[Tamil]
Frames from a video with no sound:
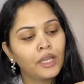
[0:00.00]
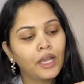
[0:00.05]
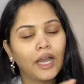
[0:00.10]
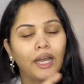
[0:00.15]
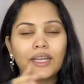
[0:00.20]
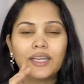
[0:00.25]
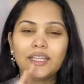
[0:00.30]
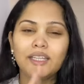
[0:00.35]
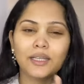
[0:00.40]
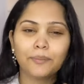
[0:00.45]

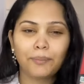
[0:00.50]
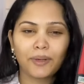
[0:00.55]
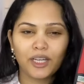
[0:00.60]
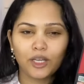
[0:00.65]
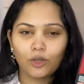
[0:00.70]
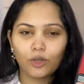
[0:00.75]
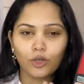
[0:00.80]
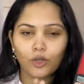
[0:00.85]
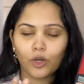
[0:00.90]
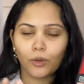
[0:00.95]
அண்ட் இந்த
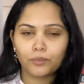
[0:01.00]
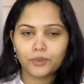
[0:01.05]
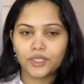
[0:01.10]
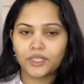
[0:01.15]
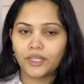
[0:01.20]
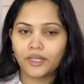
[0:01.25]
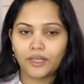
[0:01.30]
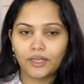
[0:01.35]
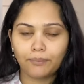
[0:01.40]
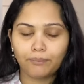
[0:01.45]
பர்டிகுலர்
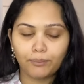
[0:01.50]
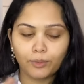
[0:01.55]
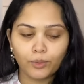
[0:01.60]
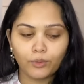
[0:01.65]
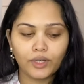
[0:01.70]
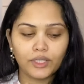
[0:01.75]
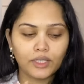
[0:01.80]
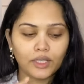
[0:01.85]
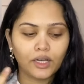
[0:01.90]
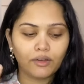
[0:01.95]
ஆப்ஷன் இப்போ
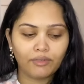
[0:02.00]
வந்து